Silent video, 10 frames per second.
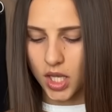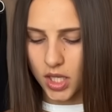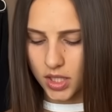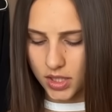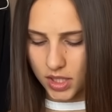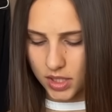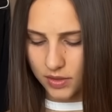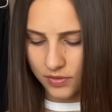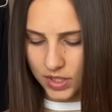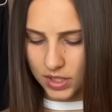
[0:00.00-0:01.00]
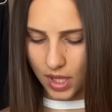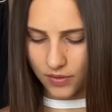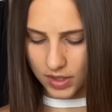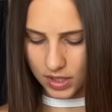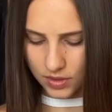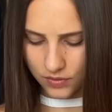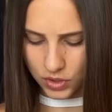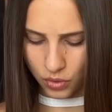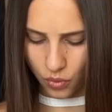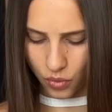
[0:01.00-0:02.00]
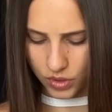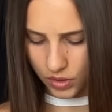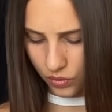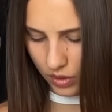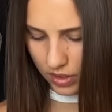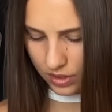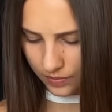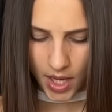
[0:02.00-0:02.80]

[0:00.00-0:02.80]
и здесь в составе есть вискоза у нас.